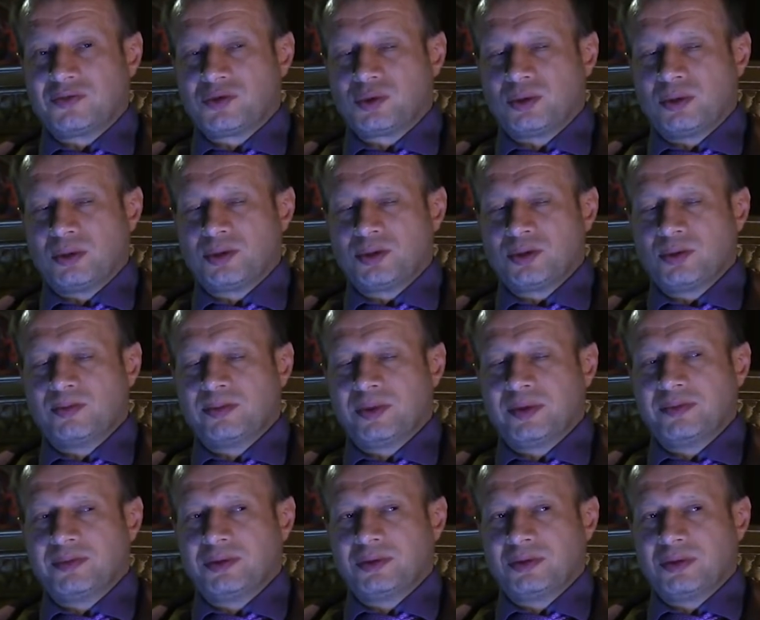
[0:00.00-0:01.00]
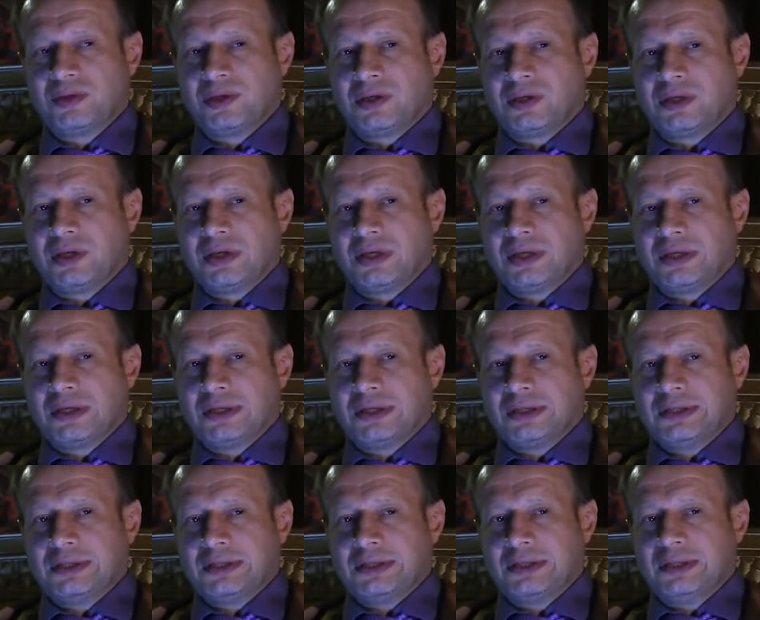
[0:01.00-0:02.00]
вскользь упомянули,
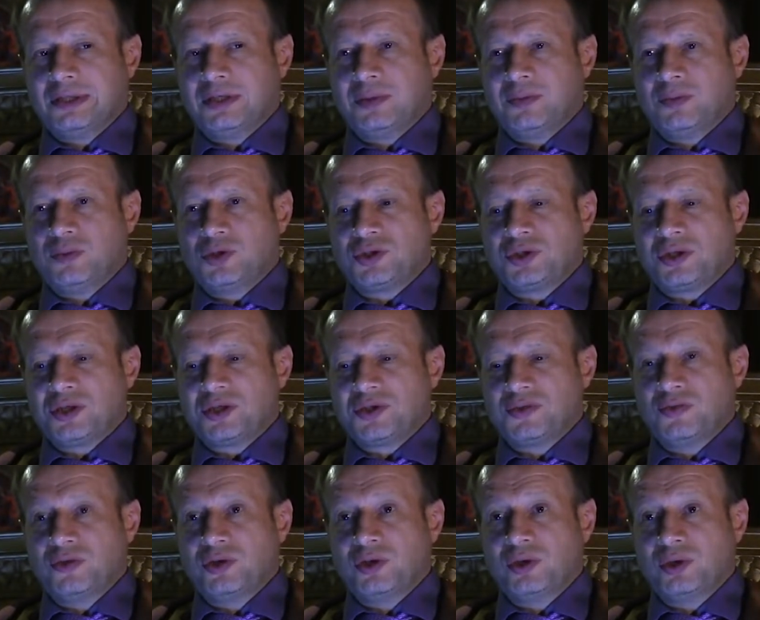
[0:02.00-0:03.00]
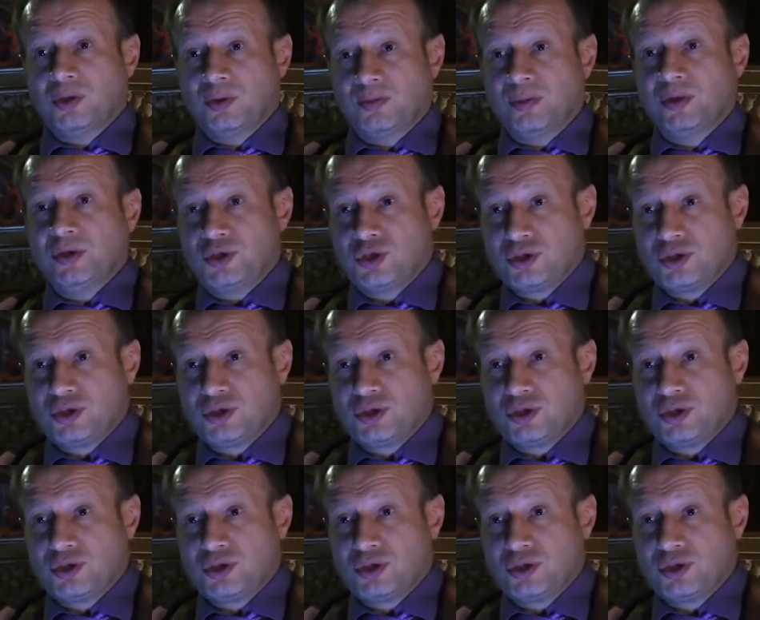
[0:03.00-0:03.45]
э, их может освоить любой